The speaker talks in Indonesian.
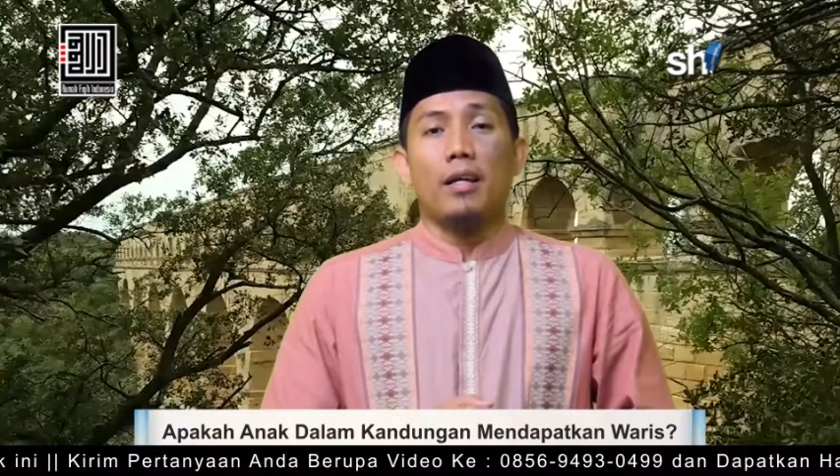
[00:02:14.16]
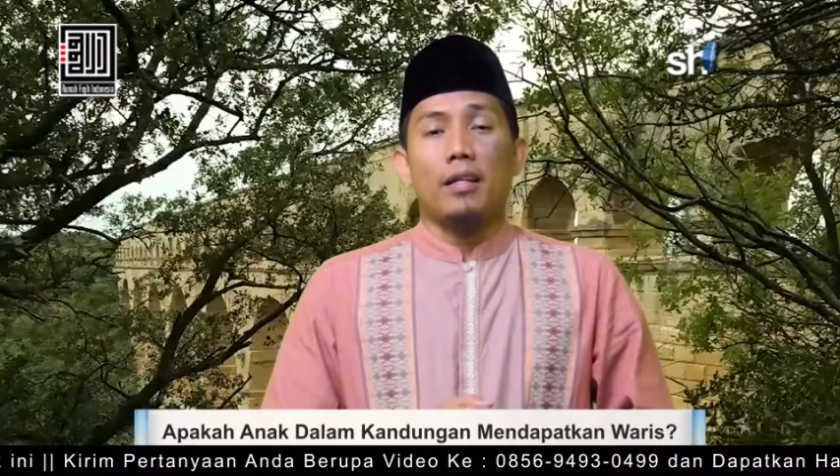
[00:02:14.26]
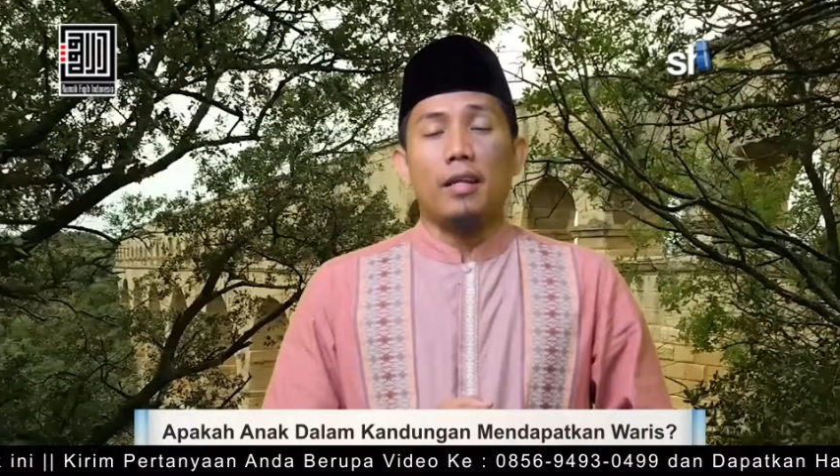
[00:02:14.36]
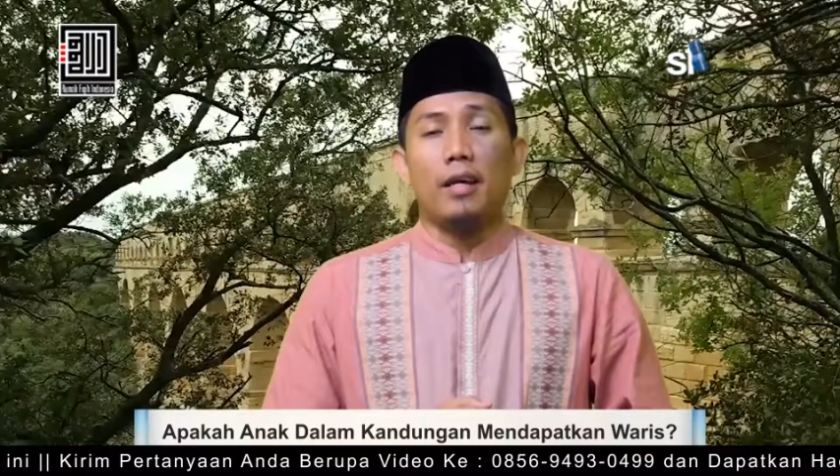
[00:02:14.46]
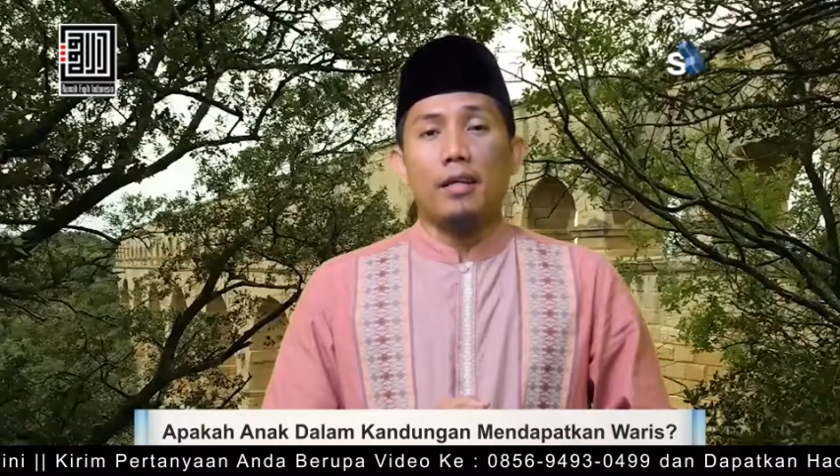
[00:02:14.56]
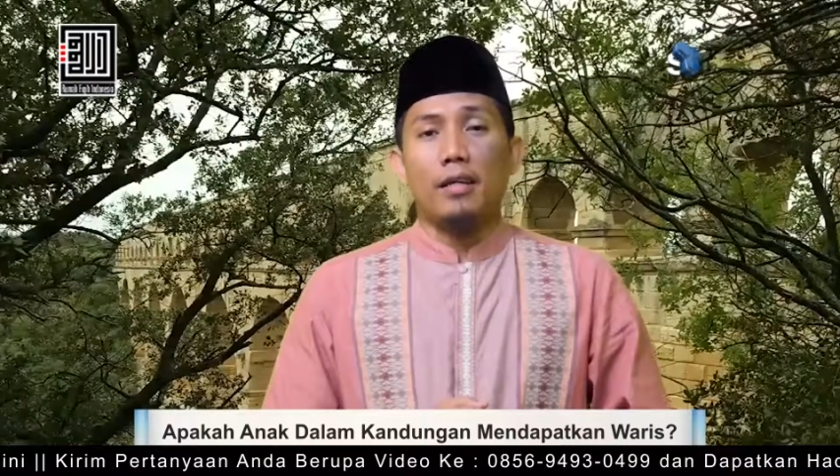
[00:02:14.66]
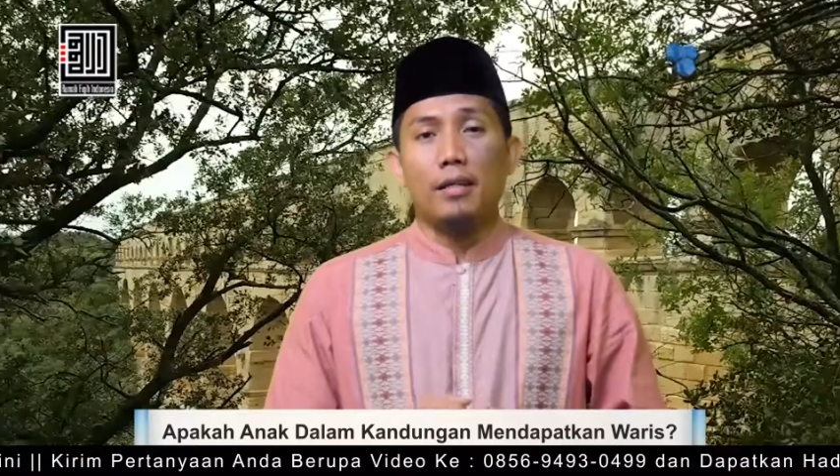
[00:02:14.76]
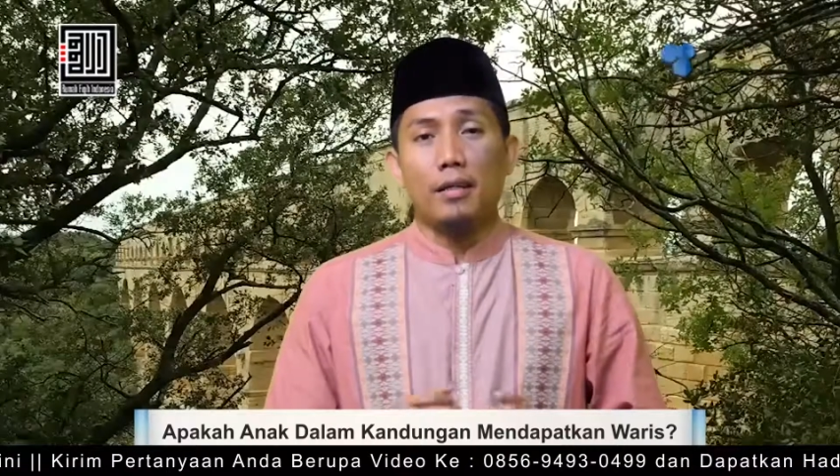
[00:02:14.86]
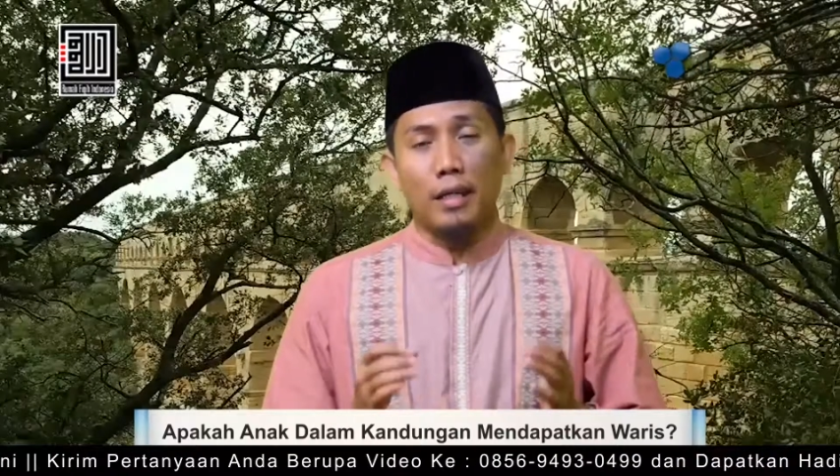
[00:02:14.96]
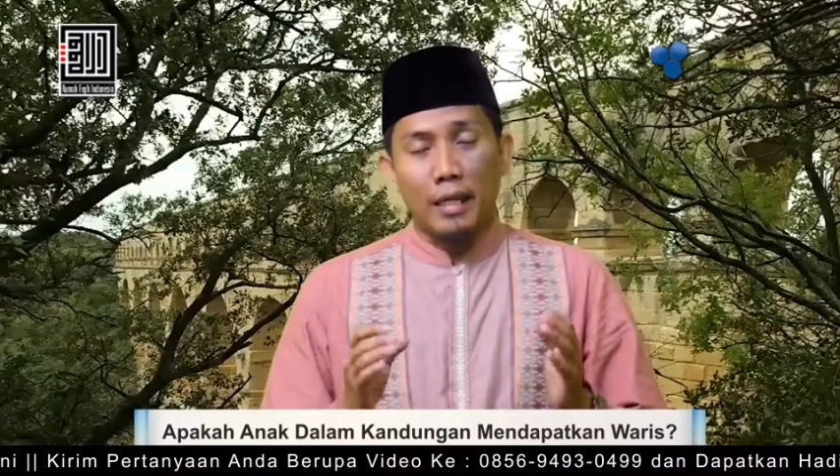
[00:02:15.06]
Nah,
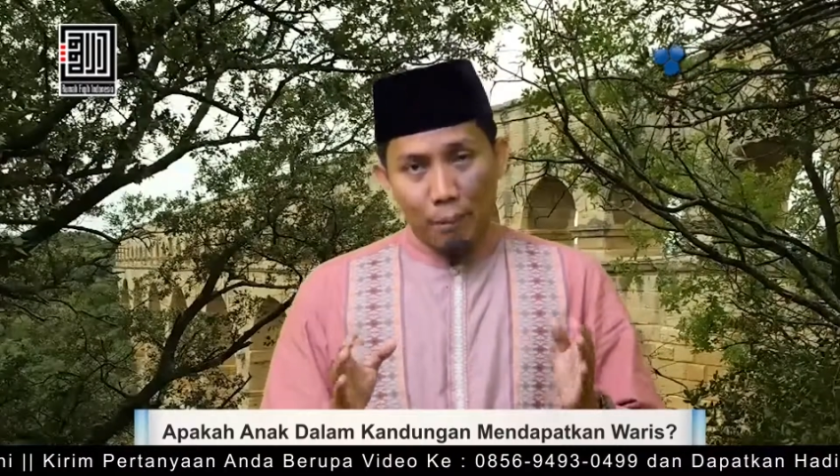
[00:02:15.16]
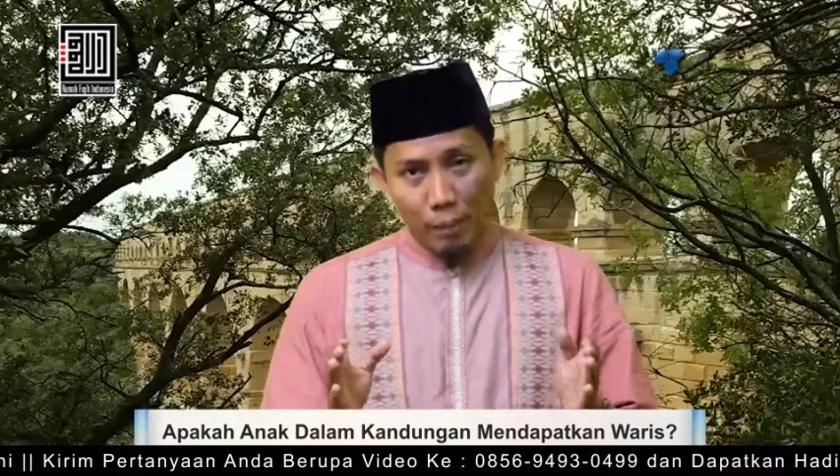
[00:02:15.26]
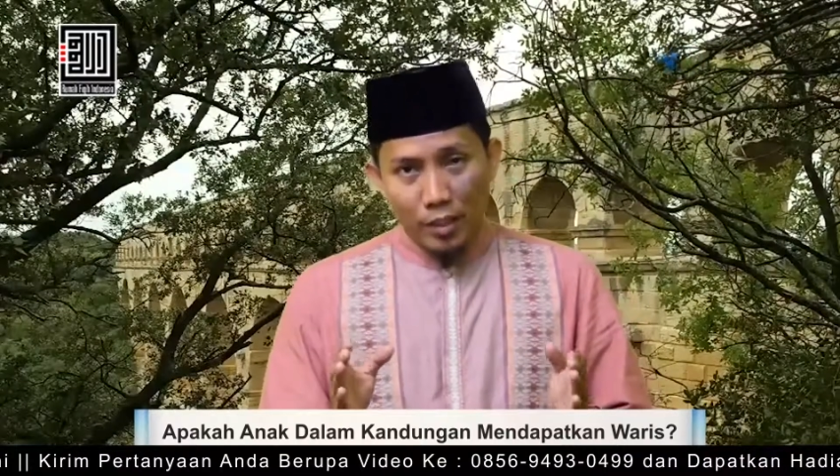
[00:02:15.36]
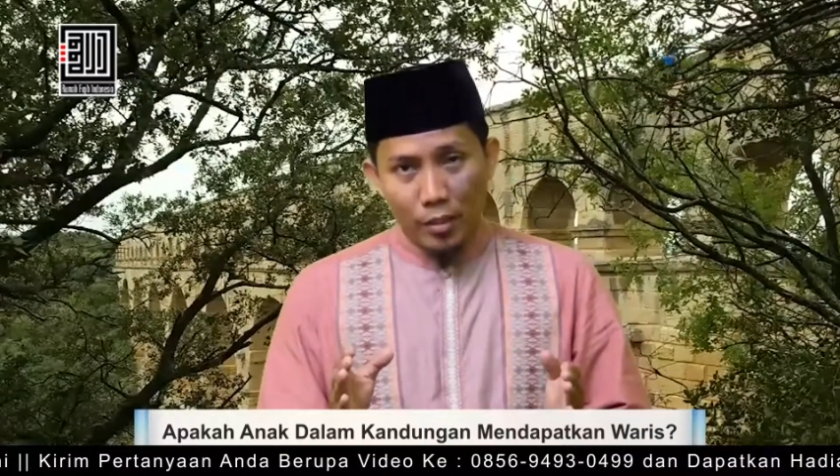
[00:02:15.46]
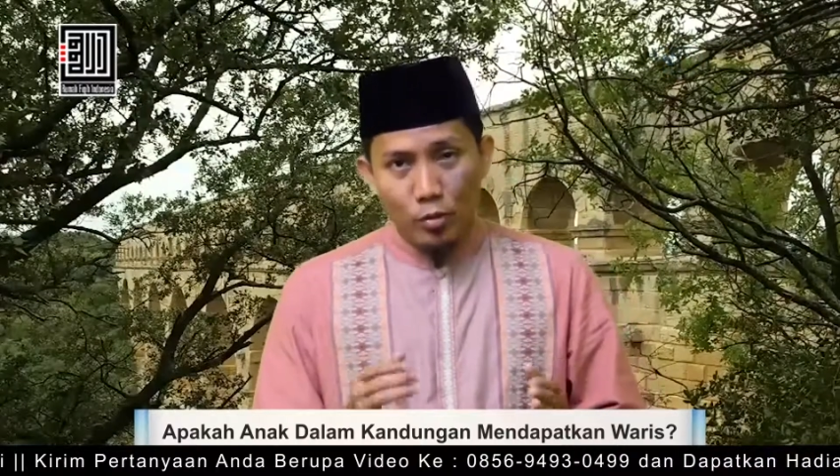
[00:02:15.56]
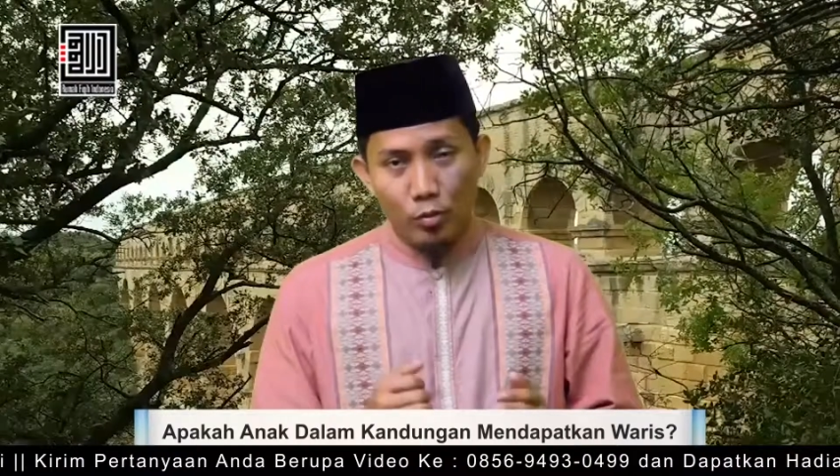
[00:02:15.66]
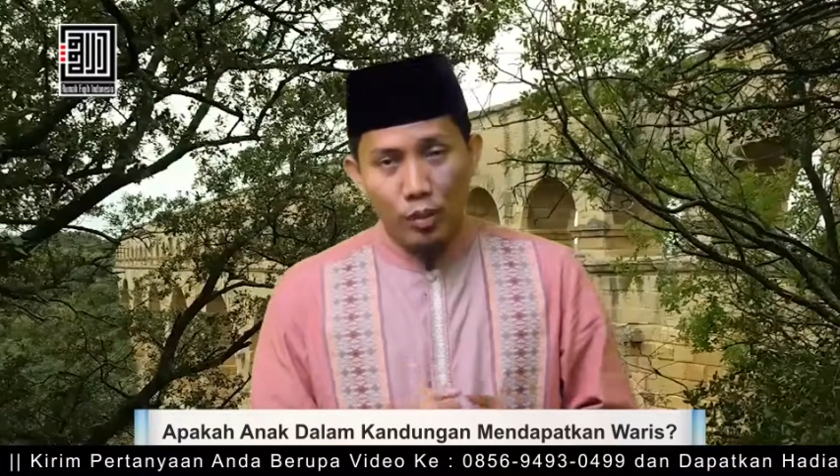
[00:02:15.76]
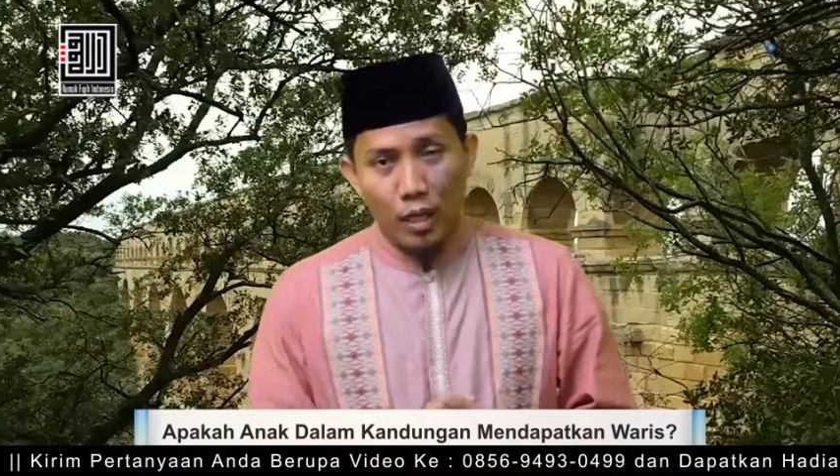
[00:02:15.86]
kenapa hidup?